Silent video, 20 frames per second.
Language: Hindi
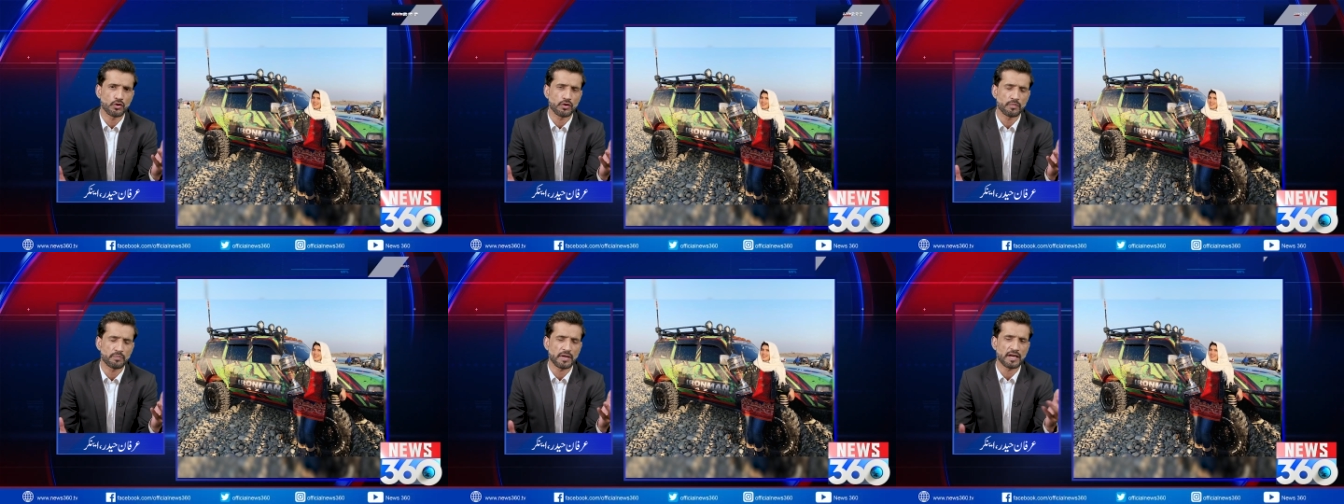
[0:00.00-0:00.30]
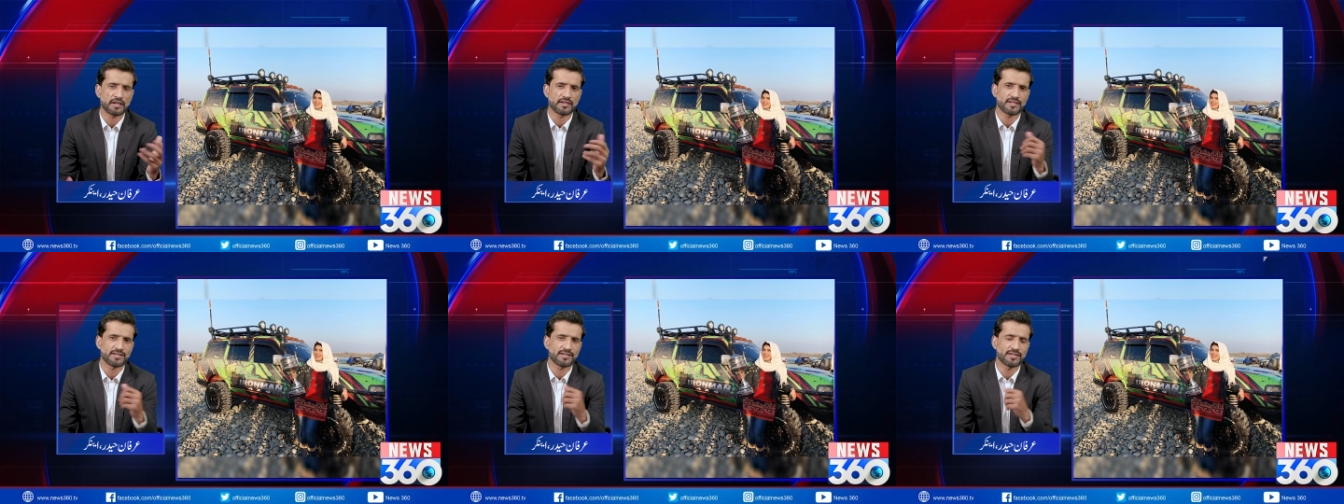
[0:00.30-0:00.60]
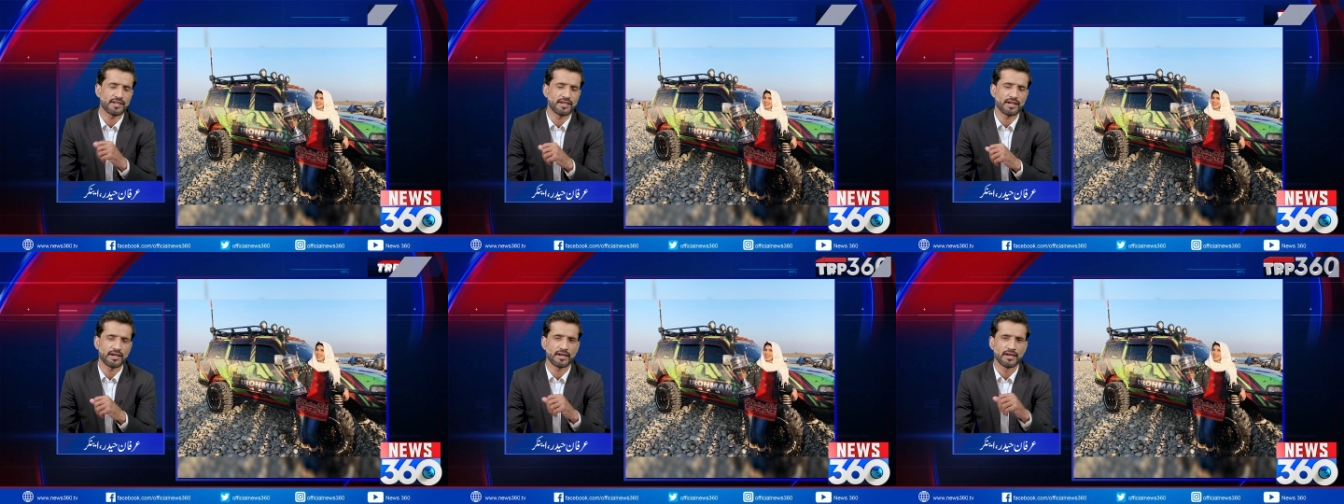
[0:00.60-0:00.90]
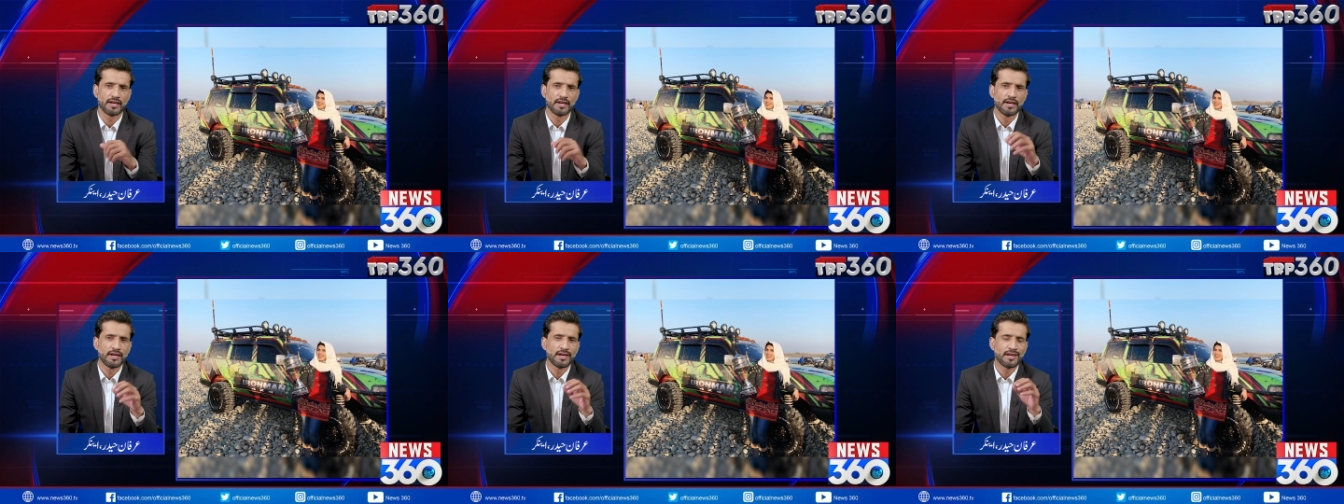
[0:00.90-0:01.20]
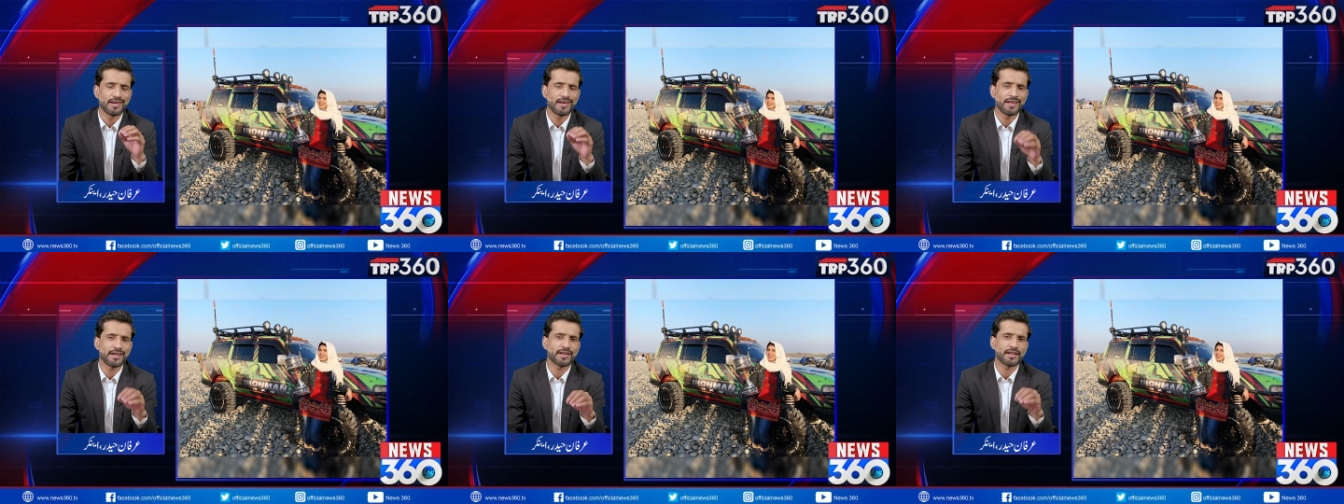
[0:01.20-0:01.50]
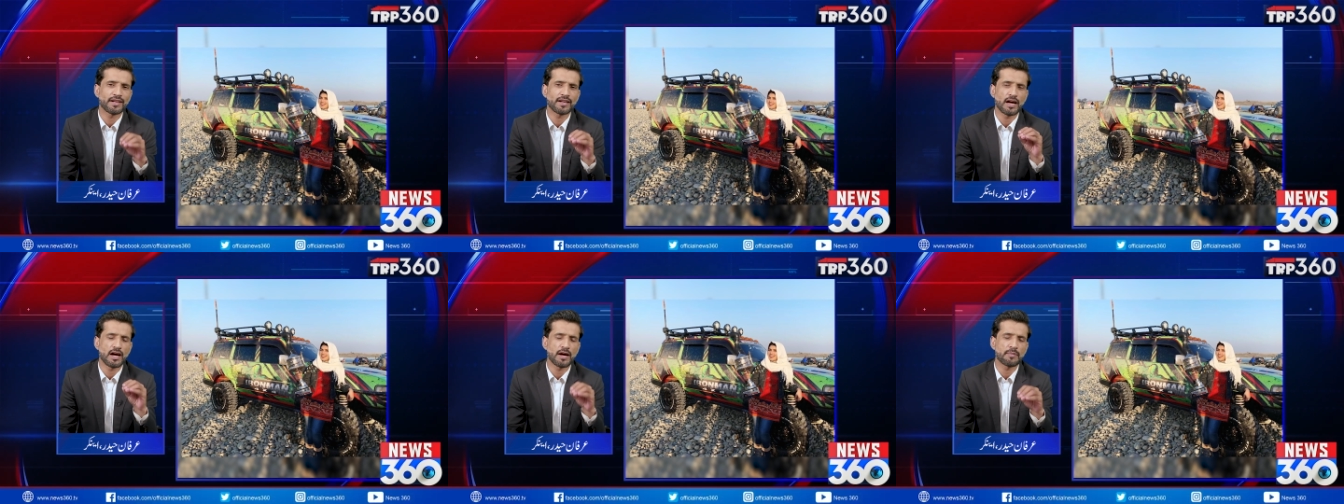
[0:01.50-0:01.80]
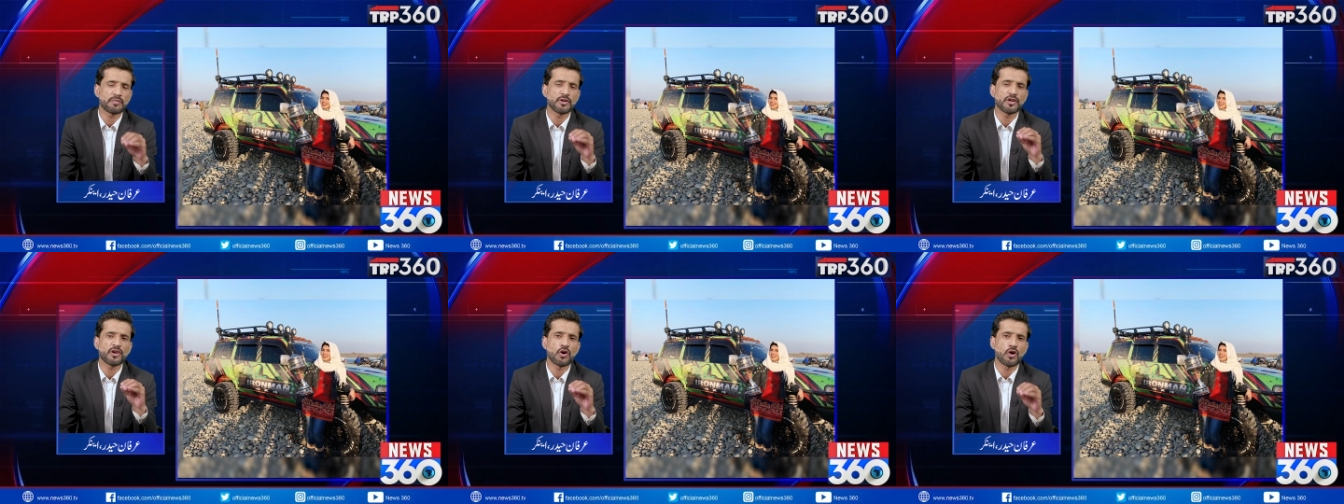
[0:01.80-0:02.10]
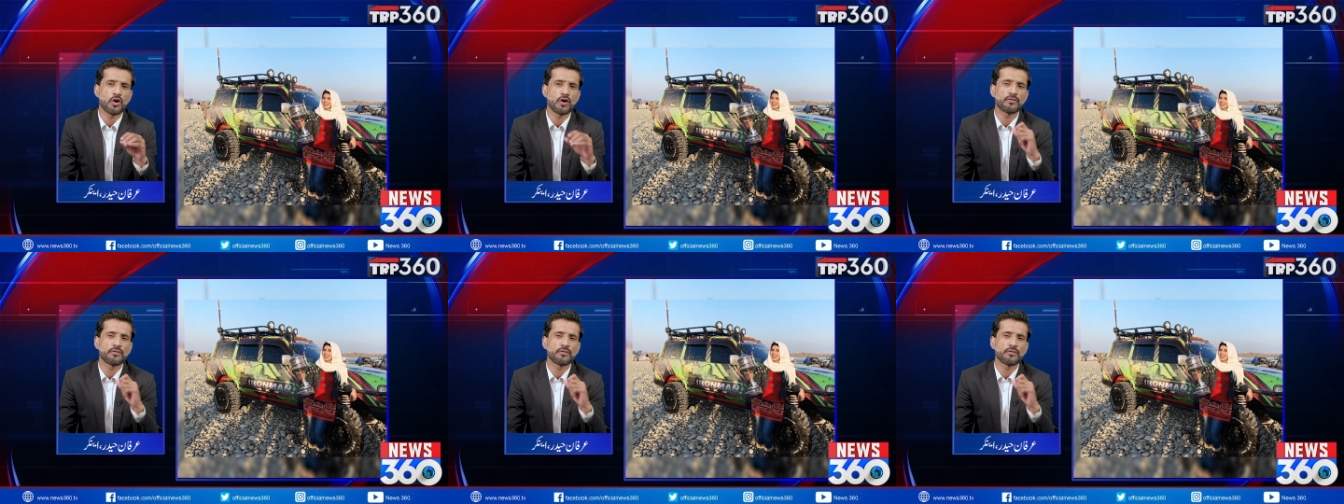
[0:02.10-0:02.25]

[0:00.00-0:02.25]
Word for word: रोड प्रैक्टिस की है लेकिन आपने